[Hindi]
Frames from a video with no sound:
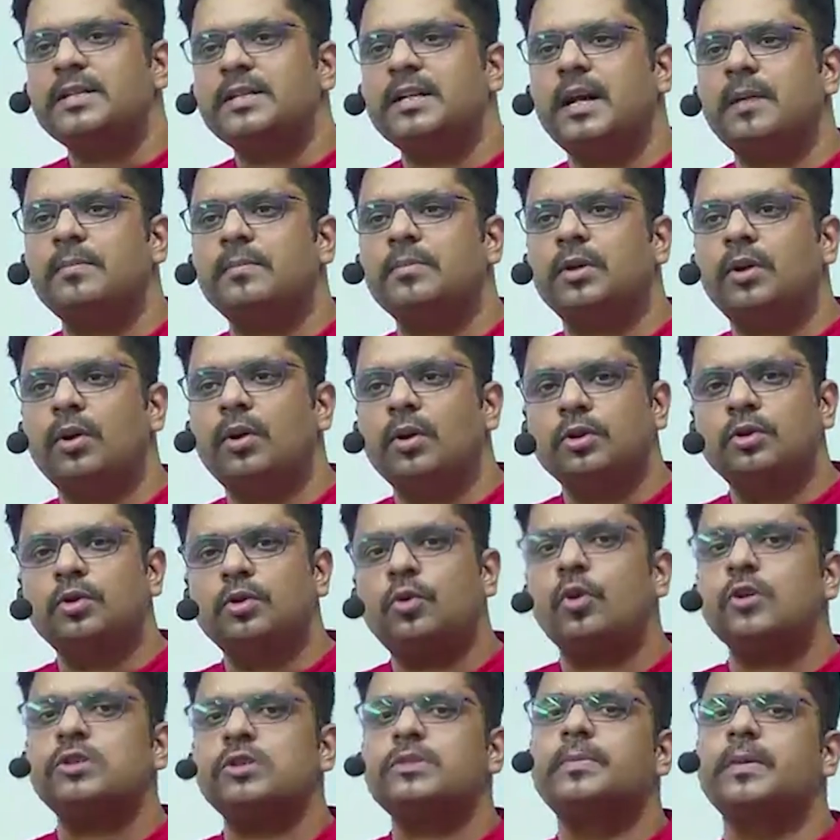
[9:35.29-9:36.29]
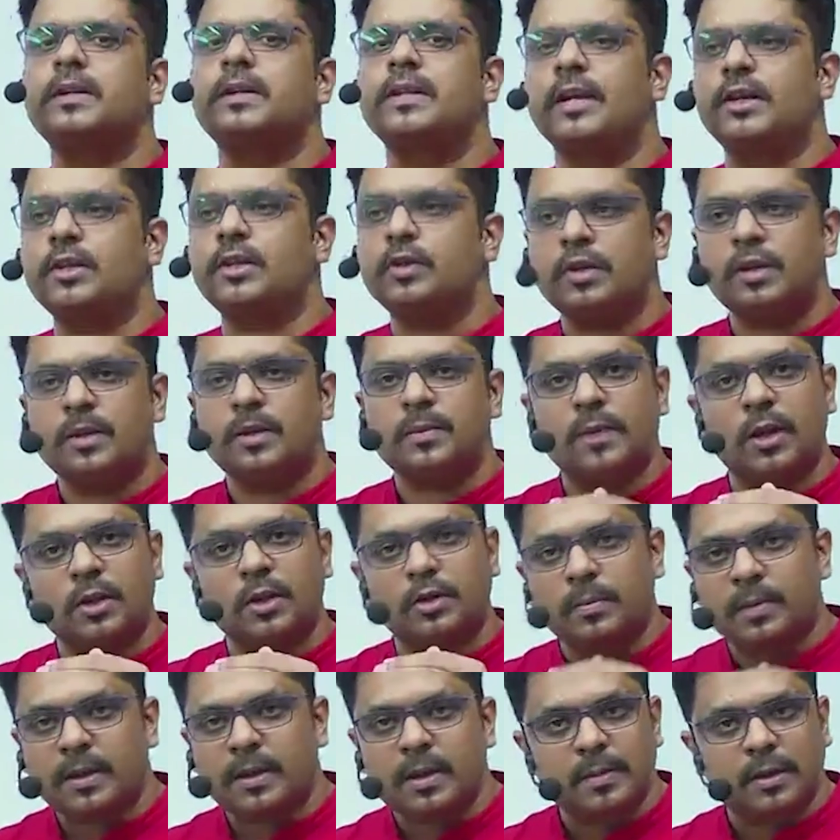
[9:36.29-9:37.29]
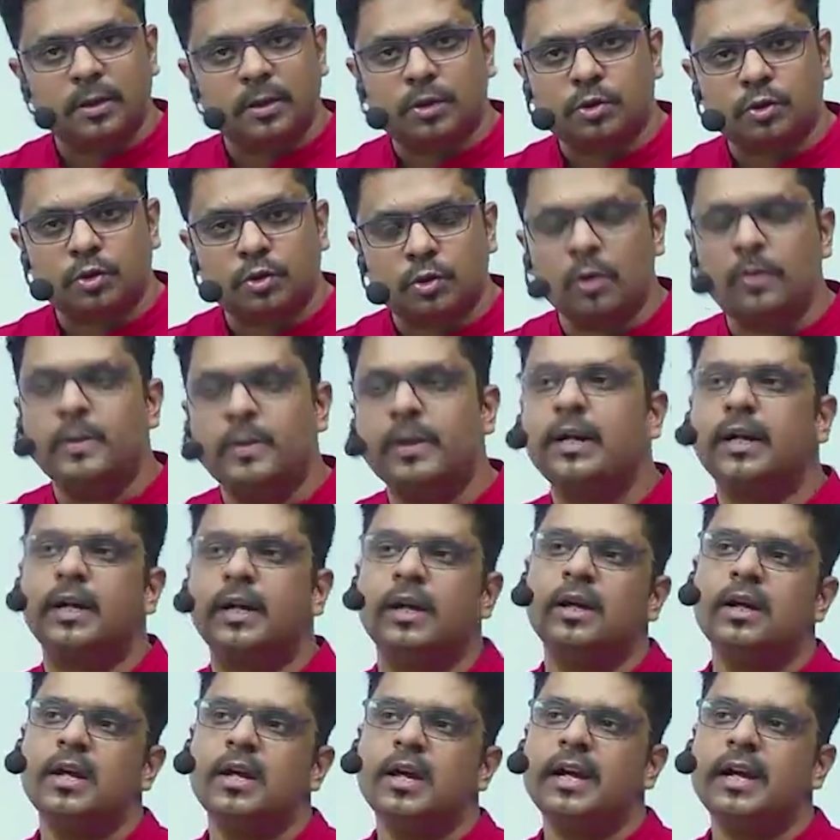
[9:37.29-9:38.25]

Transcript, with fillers: से काम कराओगे तो कॉस्ट बढ़ जाएगी क्योंकि एक तो बड़ी बात स्लो बनेगा